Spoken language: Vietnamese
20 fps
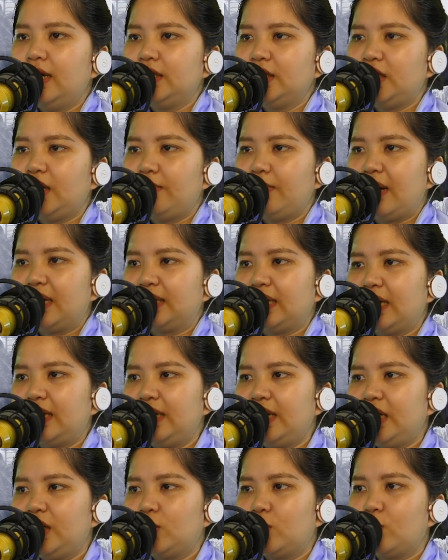trên mặt
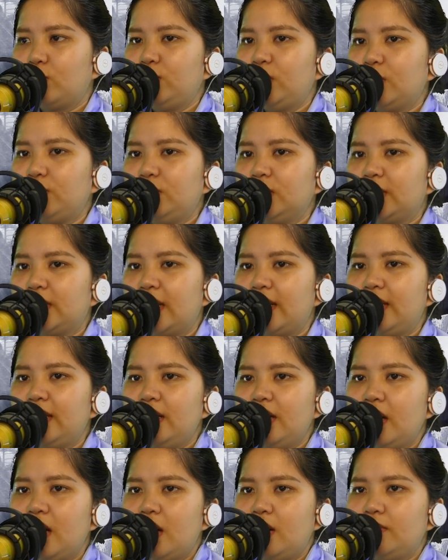thanh niên cũng giống như
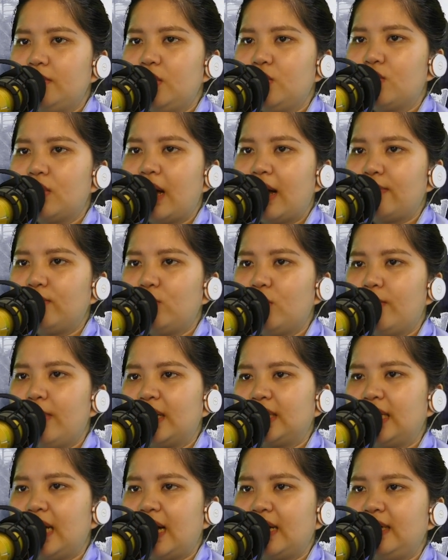thế Biểu cảm của
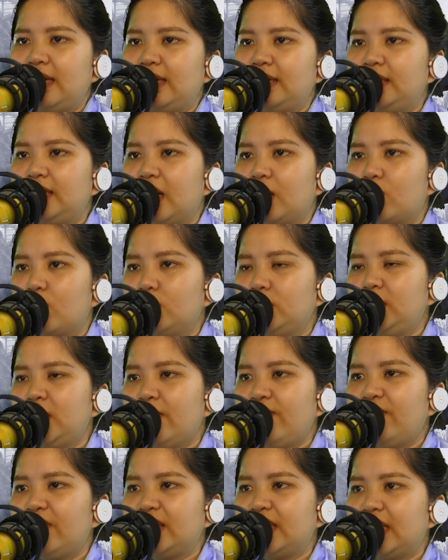mặt nạ hiện ra cố
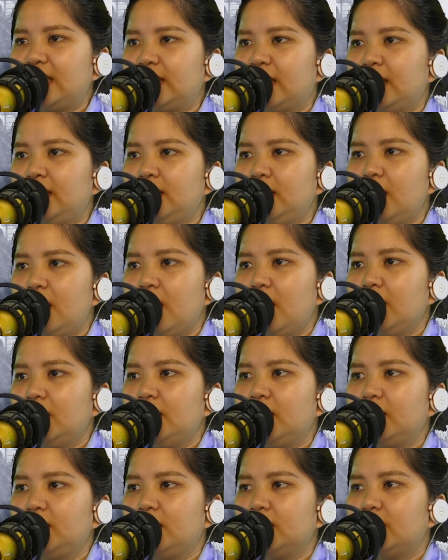chấp và thanh kính
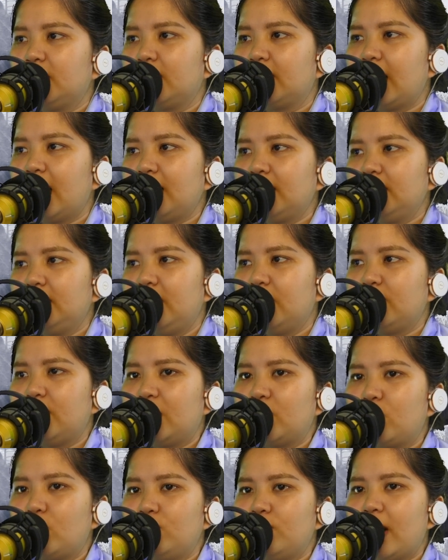Nhưng như thời khắc đều
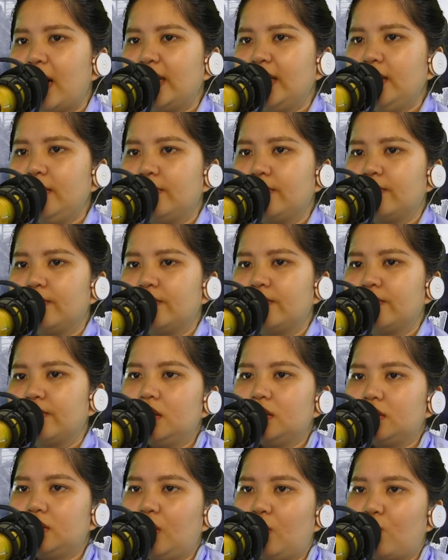đang cúng bái
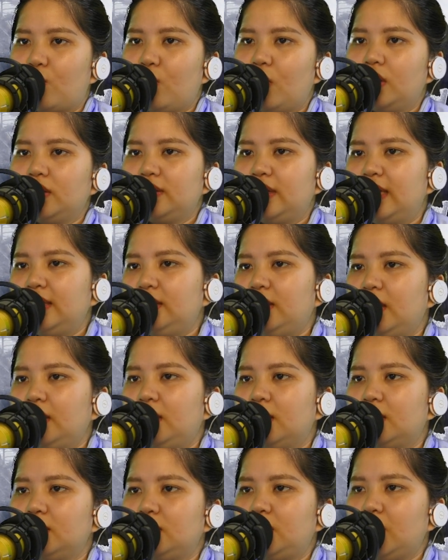Tộc quân đến tế
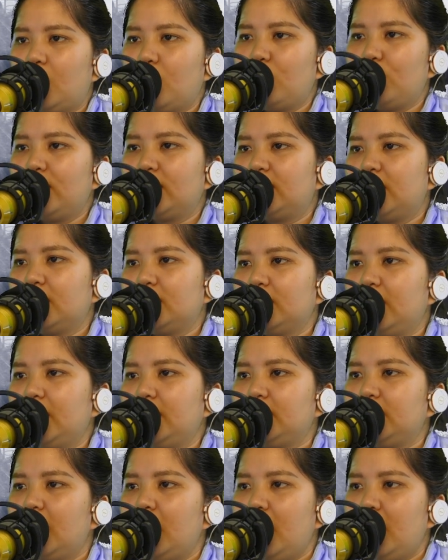tự cho Hồng Nguyệt Thần
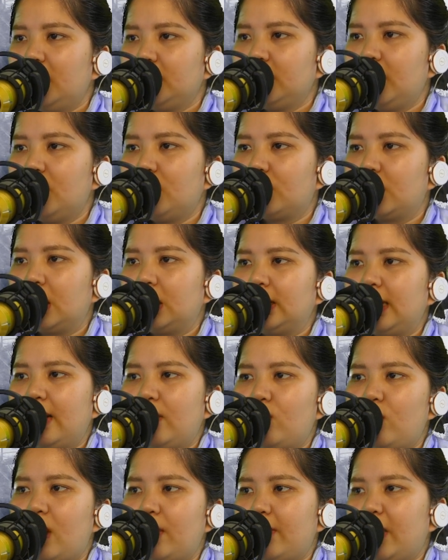Điện Đều cần
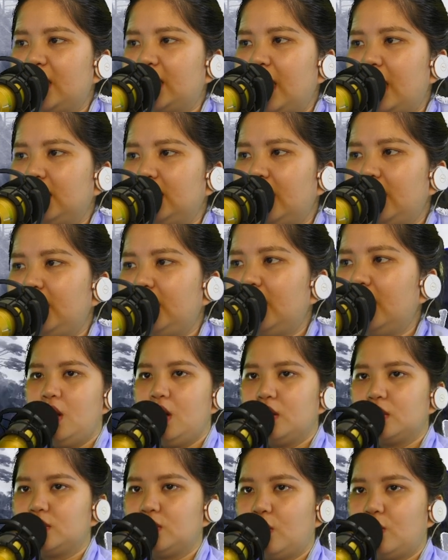đeo lại mặt nạ này
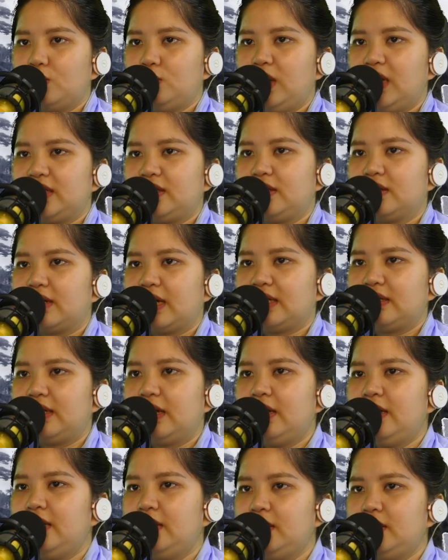Cũng là tư cách
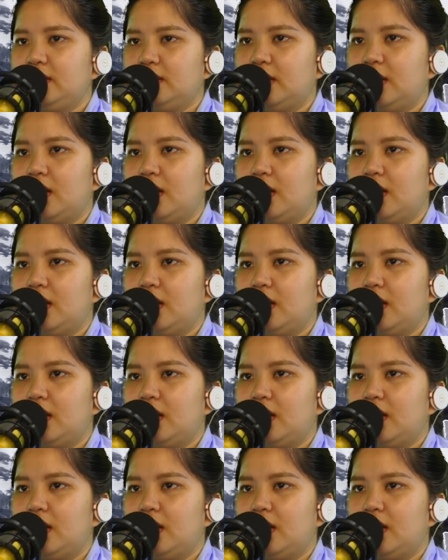tế hiến